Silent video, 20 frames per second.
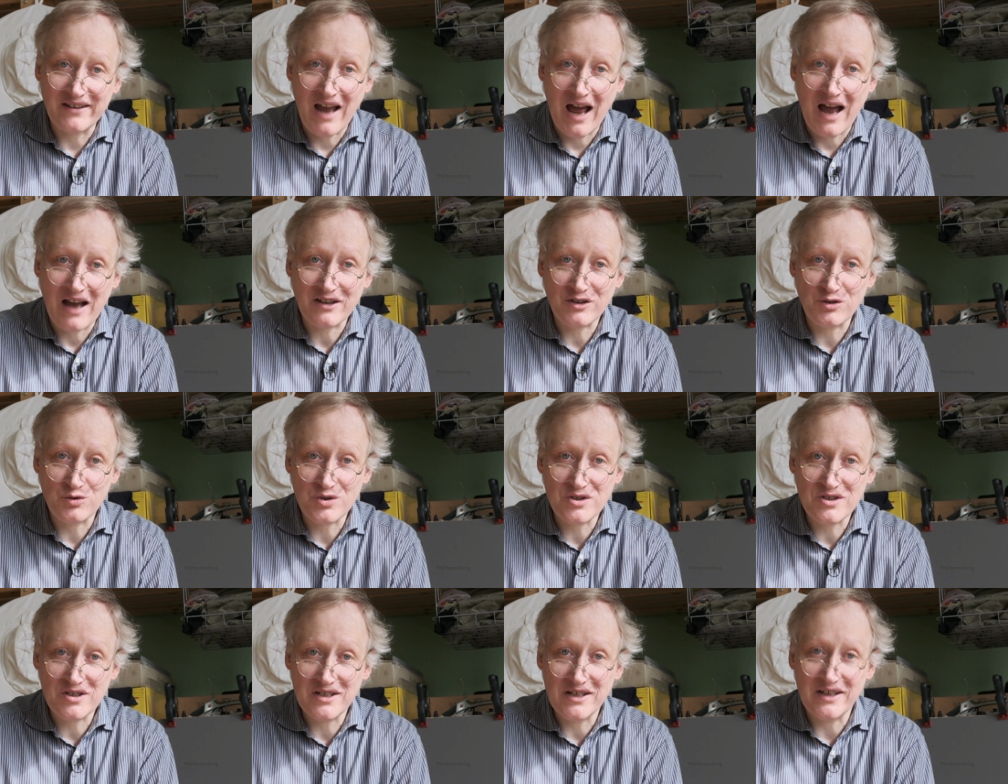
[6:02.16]

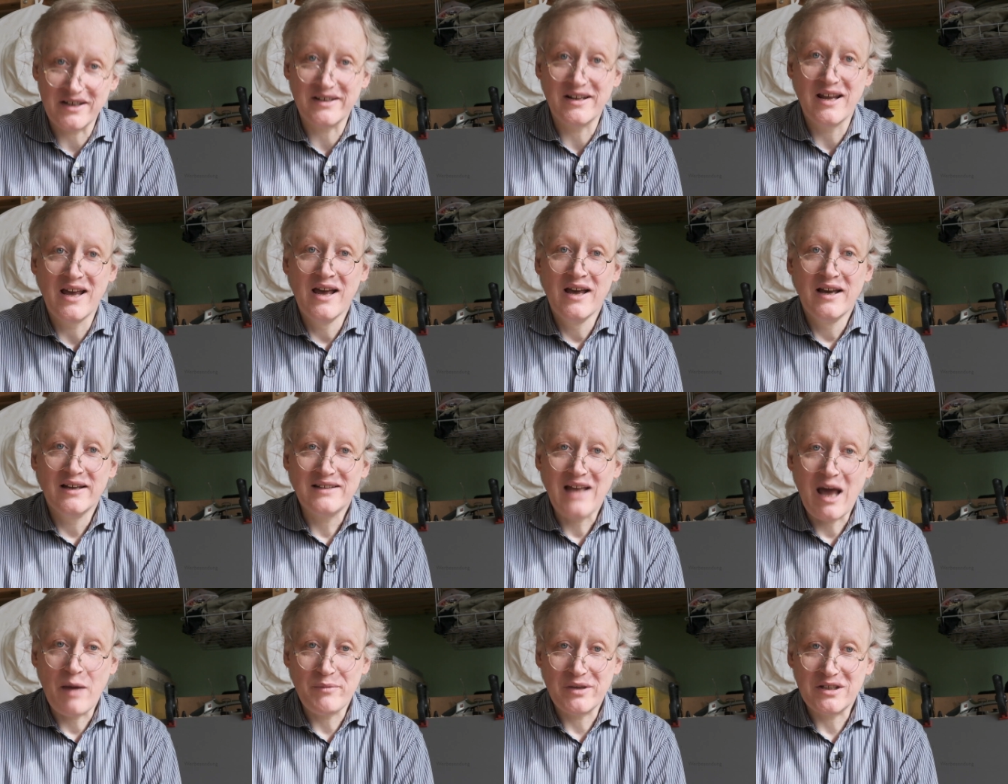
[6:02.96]
nachjustieren,
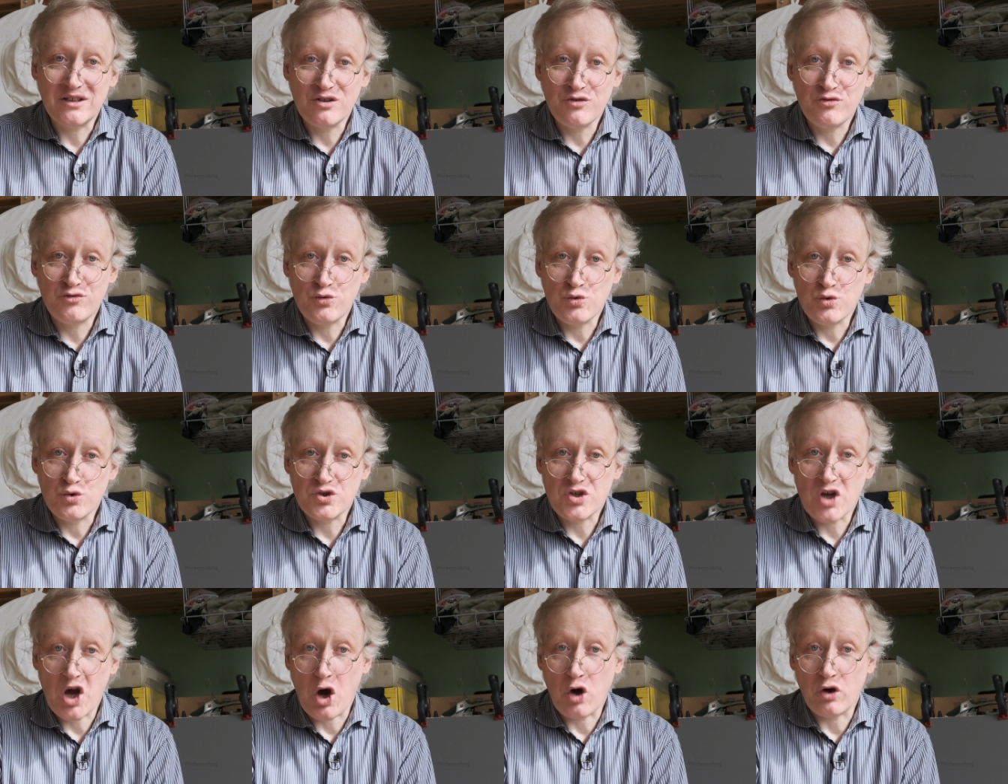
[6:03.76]
damit die
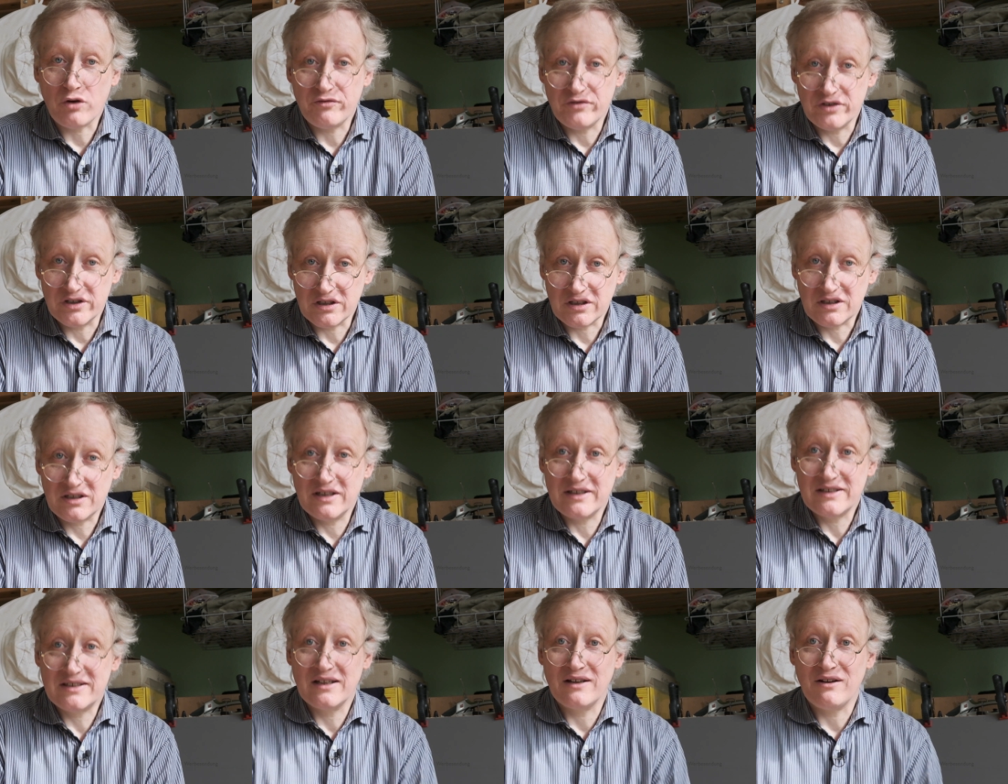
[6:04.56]
Füße auch
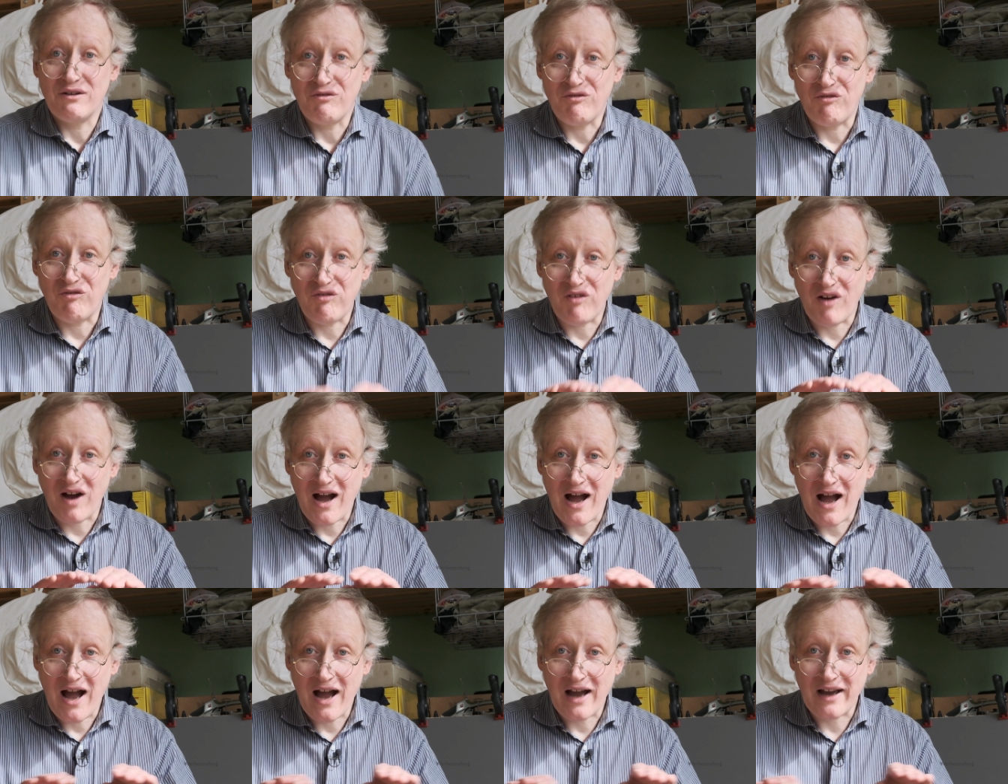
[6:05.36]
wirklich
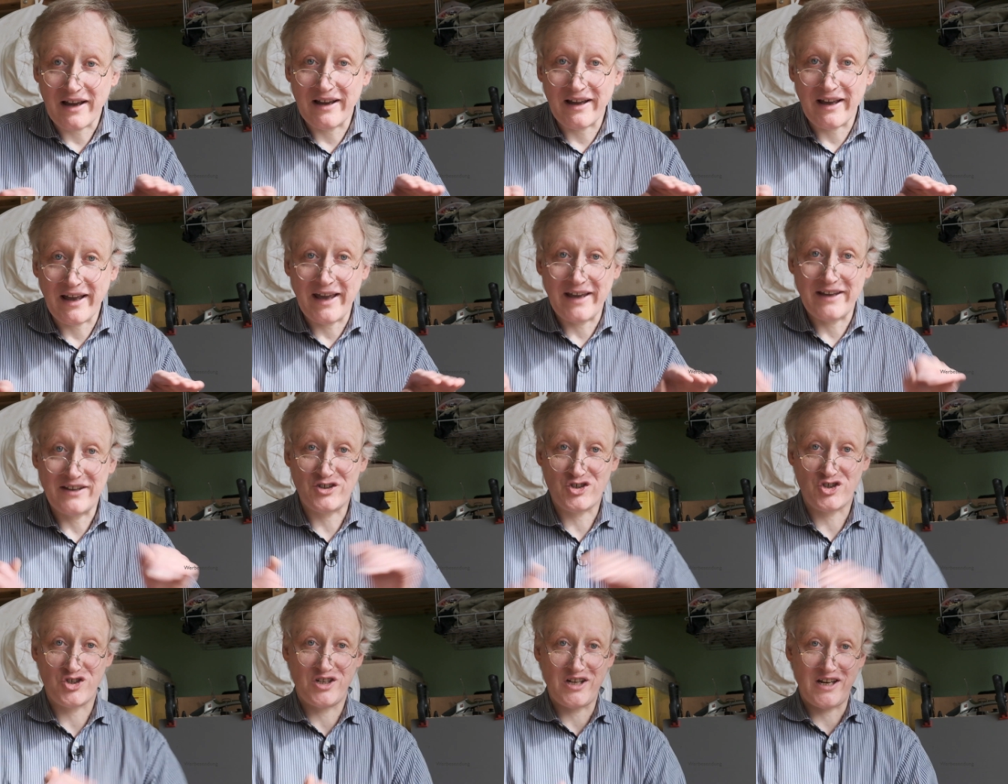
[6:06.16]

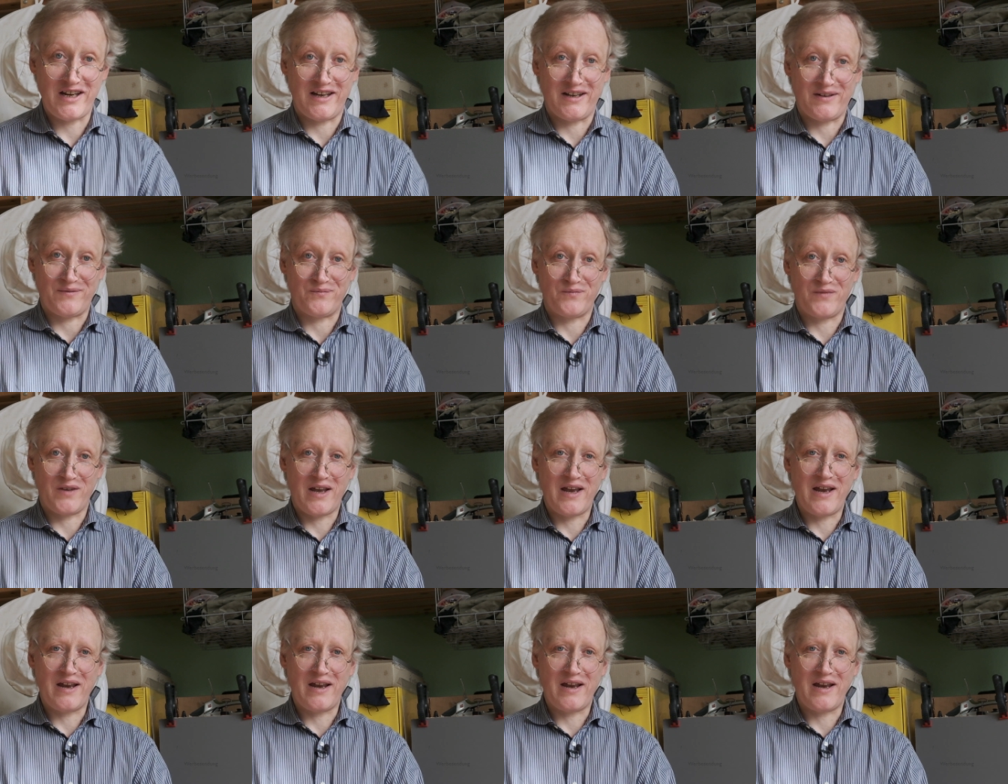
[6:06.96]
waagerecht stehen.